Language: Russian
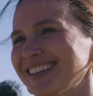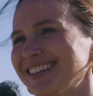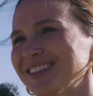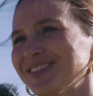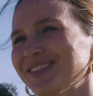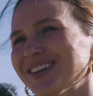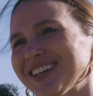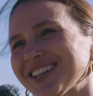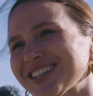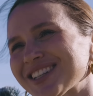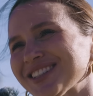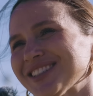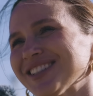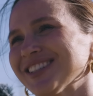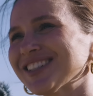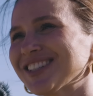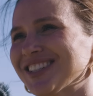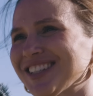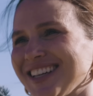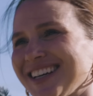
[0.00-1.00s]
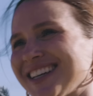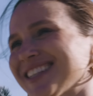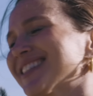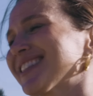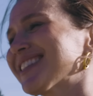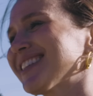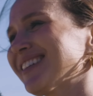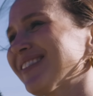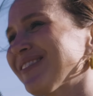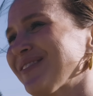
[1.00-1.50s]
это большое
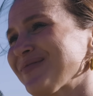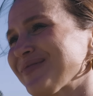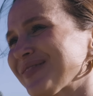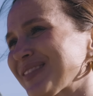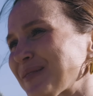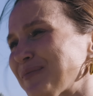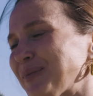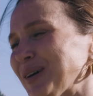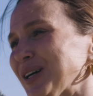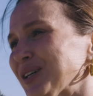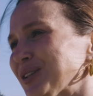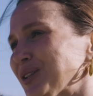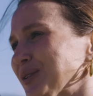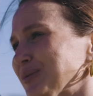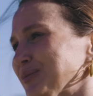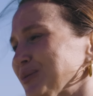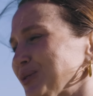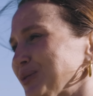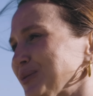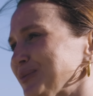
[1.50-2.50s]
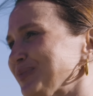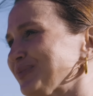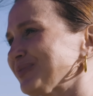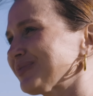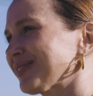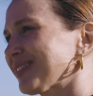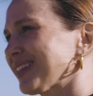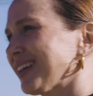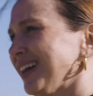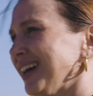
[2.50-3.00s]
счастье. Поэтому
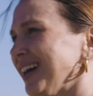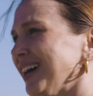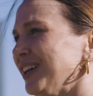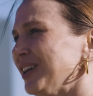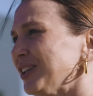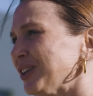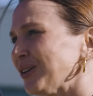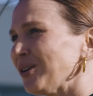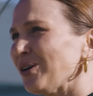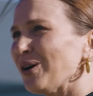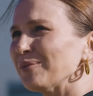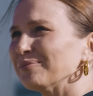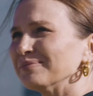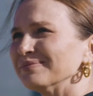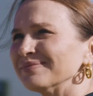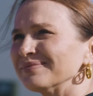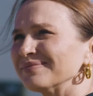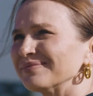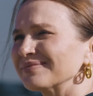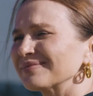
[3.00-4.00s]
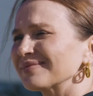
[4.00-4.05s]
льем,